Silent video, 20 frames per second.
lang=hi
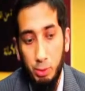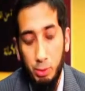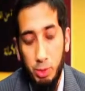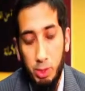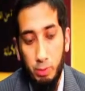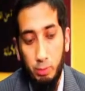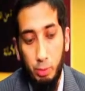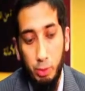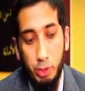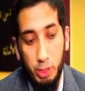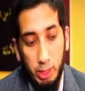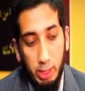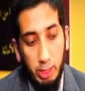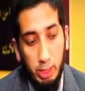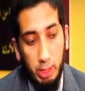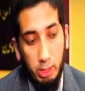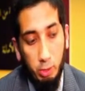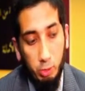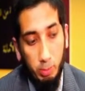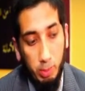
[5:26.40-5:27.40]
तो जब वो
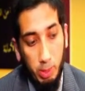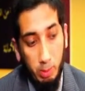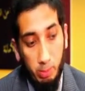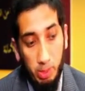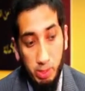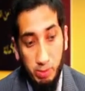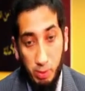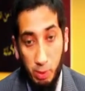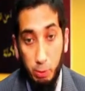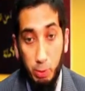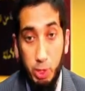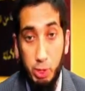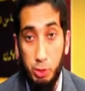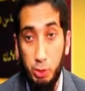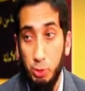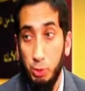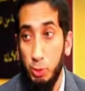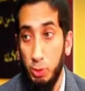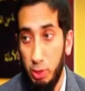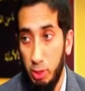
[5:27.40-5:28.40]
चले गए तो मेरे पास
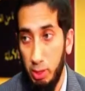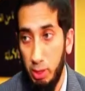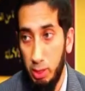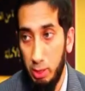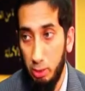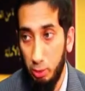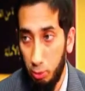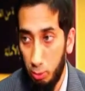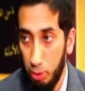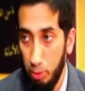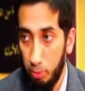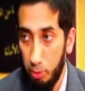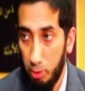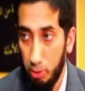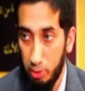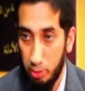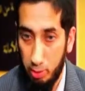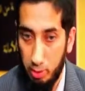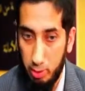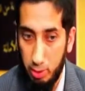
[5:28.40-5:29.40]
फाउंडेशन तो थी यानी थोड़ी
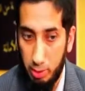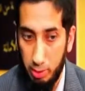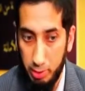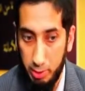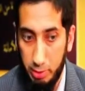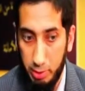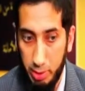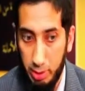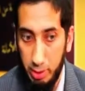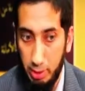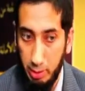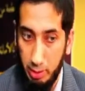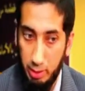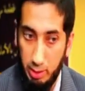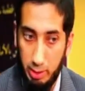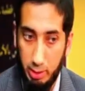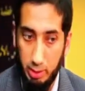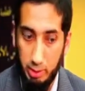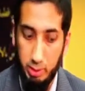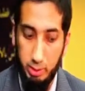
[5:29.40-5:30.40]
बहुत अंडरस्टैंडिंग
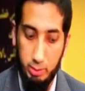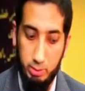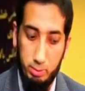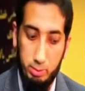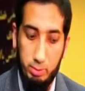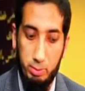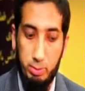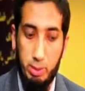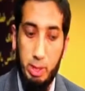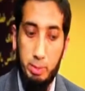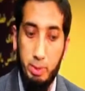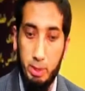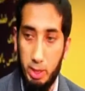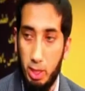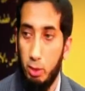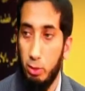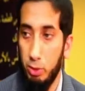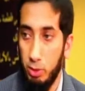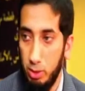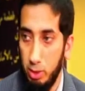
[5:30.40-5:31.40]
थी कि ग्रामर
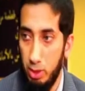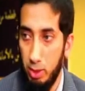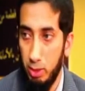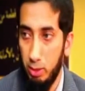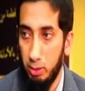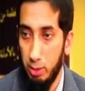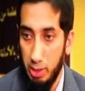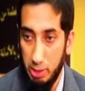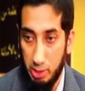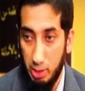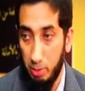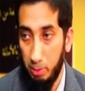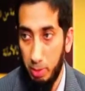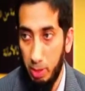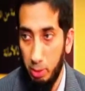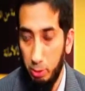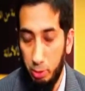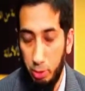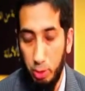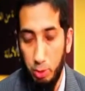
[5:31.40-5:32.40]
क्या होती है और कैसे
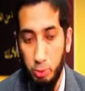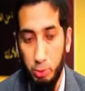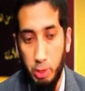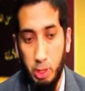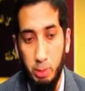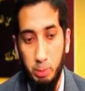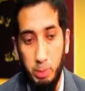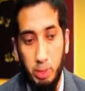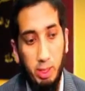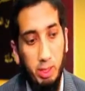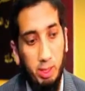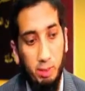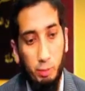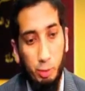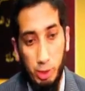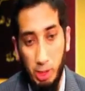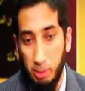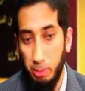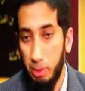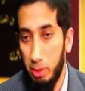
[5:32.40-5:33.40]
अप्लाई होती है कुरान पे लेकिन
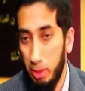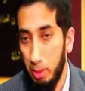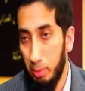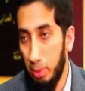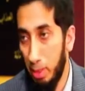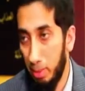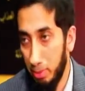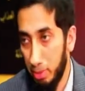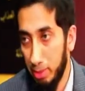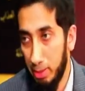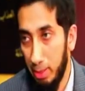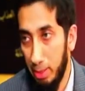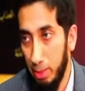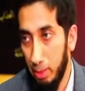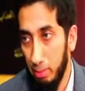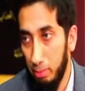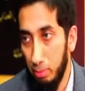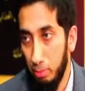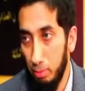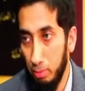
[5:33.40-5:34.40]
वो कैबिलरी बड़ा मसला
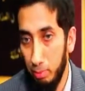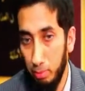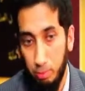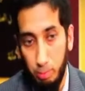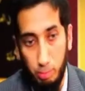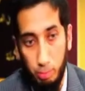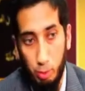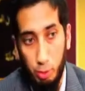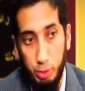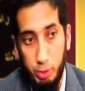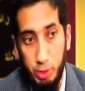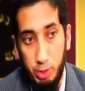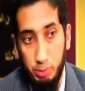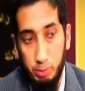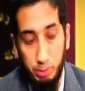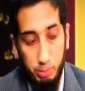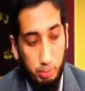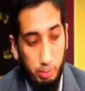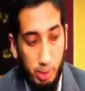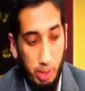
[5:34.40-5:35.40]
है बोल
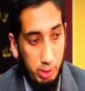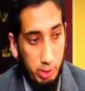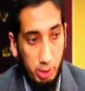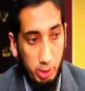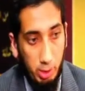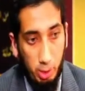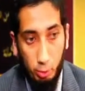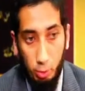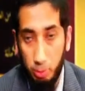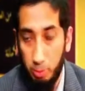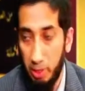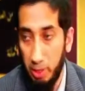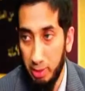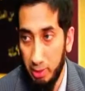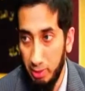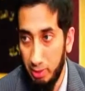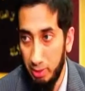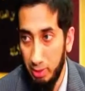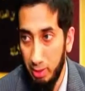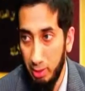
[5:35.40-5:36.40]
बातचीत की कोई
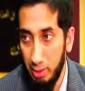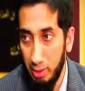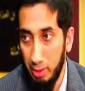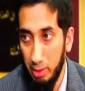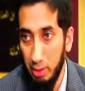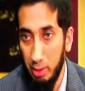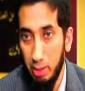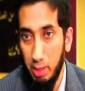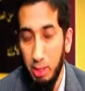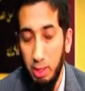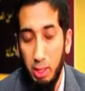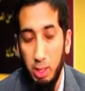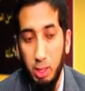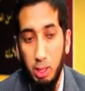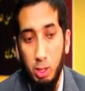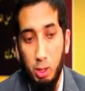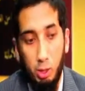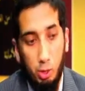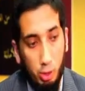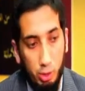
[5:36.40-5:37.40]
प्रैक्टिस नहीं है
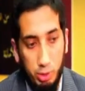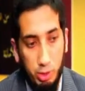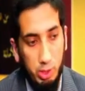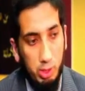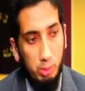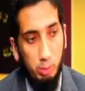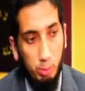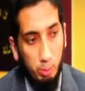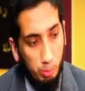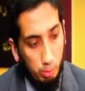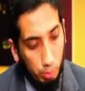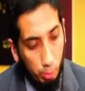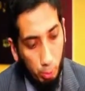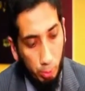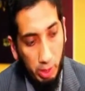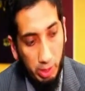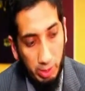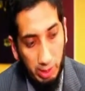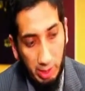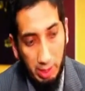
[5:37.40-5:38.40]
और चीज़ें
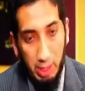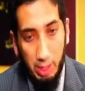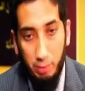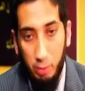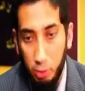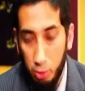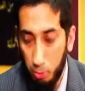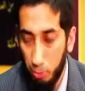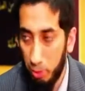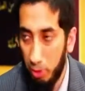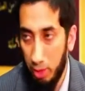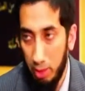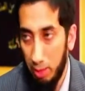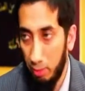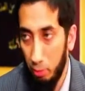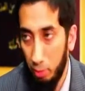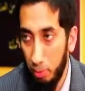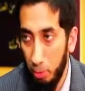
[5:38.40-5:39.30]
कुरान के अलावा जो मताल है